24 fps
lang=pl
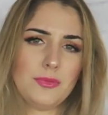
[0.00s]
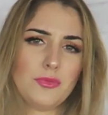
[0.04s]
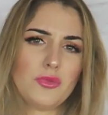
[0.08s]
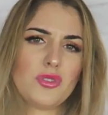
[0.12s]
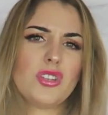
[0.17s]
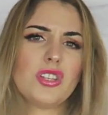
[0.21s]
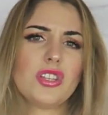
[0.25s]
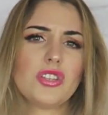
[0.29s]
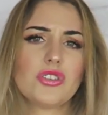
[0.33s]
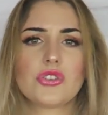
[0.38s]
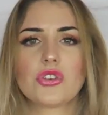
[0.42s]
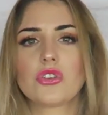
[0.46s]
czy
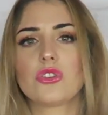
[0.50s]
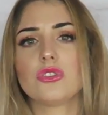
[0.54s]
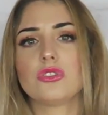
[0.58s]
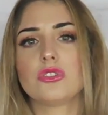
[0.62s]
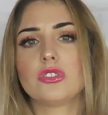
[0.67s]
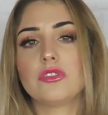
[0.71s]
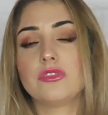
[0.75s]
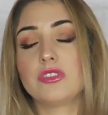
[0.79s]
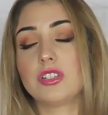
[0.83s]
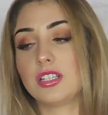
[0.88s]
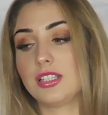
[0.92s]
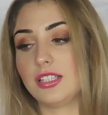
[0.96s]
może nie, że
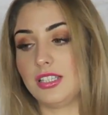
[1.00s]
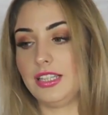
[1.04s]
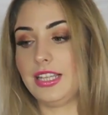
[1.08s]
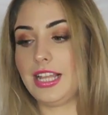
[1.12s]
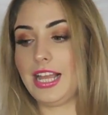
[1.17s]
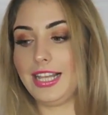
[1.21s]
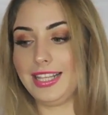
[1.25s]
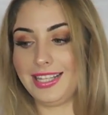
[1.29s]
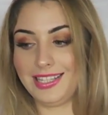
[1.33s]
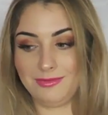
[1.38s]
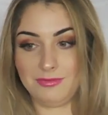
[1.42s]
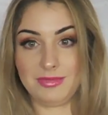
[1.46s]

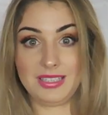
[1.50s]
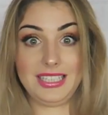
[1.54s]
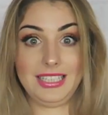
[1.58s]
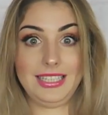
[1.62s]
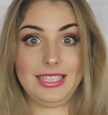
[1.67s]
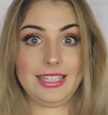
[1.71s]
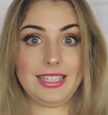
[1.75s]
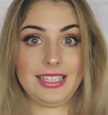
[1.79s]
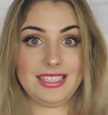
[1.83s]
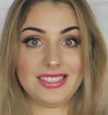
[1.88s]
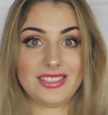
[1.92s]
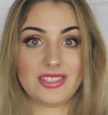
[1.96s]
kontrowersyjna, ale najbardziej
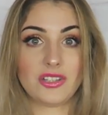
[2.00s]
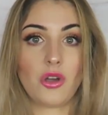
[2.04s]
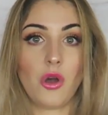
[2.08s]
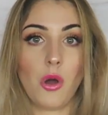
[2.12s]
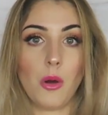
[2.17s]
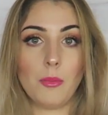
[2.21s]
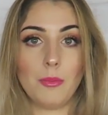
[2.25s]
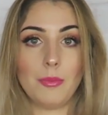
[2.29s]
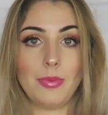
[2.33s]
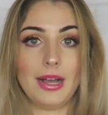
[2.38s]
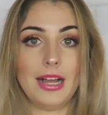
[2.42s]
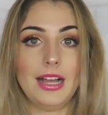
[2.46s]
taka
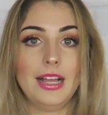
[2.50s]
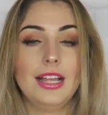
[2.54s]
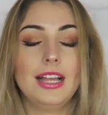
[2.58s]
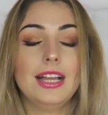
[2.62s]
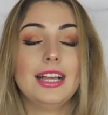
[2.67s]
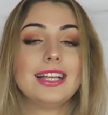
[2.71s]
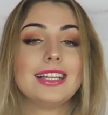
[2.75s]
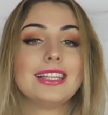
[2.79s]
skąpa,